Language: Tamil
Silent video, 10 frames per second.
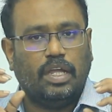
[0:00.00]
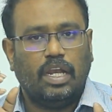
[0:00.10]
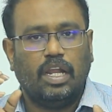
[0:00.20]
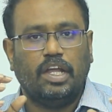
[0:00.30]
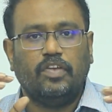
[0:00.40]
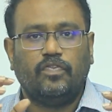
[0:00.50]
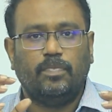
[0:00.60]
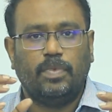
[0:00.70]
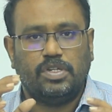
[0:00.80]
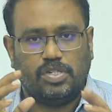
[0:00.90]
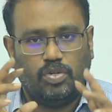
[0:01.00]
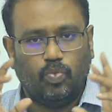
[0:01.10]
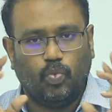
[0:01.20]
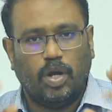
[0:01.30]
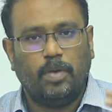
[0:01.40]
எல்லா
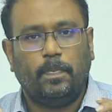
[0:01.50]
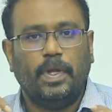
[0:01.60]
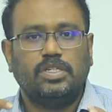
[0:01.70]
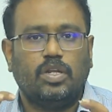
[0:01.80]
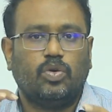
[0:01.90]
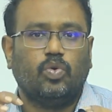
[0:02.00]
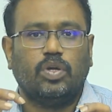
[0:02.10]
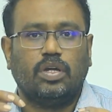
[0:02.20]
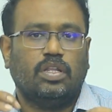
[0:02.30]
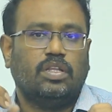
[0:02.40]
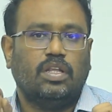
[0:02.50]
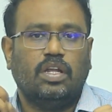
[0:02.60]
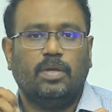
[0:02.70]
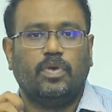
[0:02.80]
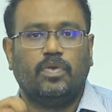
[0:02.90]
இன்ஃபர்மேஷனும் ஒன் பேஜில் கொடுக்கறது
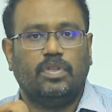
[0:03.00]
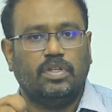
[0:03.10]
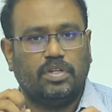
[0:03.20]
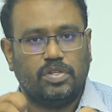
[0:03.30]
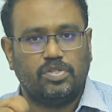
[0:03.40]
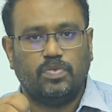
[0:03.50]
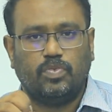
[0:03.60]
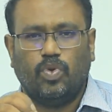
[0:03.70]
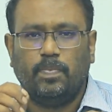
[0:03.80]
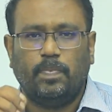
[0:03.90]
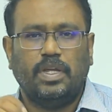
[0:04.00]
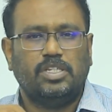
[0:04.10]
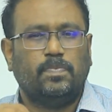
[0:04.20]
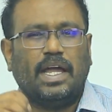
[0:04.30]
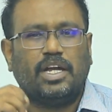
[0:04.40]
தான் நமக்கு வந்து ரெசியூம் ஒன்
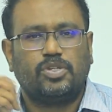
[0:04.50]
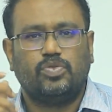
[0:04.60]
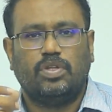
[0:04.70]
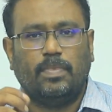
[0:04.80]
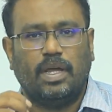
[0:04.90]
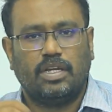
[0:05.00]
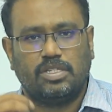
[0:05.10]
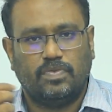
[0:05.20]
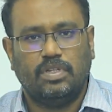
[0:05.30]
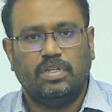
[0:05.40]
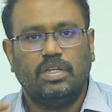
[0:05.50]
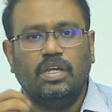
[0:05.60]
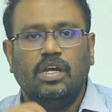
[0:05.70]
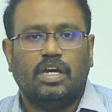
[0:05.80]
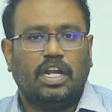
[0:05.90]
பேஜ் மேக்ஸ் டு த மேக்ஸ் வந்து
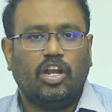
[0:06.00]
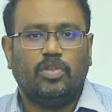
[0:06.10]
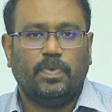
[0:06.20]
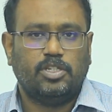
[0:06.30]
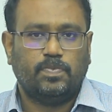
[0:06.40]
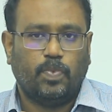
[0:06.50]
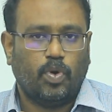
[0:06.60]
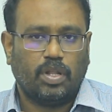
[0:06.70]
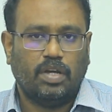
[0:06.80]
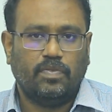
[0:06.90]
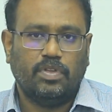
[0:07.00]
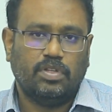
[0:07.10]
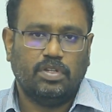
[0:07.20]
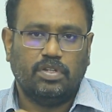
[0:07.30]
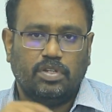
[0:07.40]
ரெண்டாவது பேஜ் போகிறதா
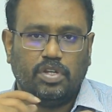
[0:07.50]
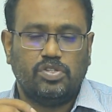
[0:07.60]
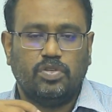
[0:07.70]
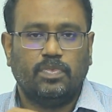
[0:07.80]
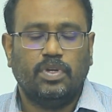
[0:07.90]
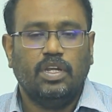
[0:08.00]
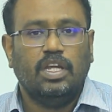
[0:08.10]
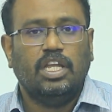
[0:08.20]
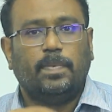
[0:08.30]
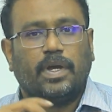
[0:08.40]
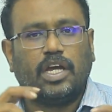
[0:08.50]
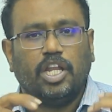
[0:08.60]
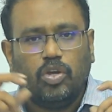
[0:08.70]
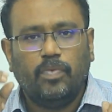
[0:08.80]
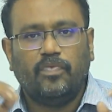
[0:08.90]
வந்து ரெசியூம் இப்போ
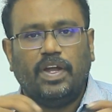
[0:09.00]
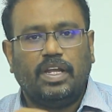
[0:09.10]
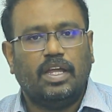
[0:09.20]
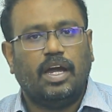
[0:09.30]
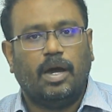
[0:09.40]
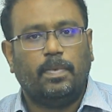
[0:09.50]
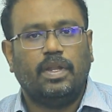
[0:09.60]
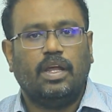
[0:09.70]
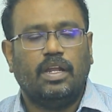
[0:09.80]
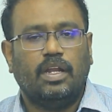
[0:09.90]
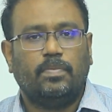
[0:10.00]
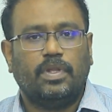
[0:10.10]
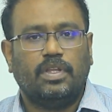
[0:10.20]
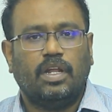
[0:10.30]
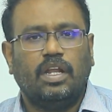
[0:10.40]
கரிக்குலம் வைட்டே அப்படின்னா என்னென்னு
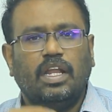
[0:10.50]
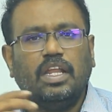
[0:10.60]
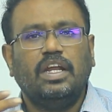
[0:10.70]
பார்த்தீங்கன்னா நிறைய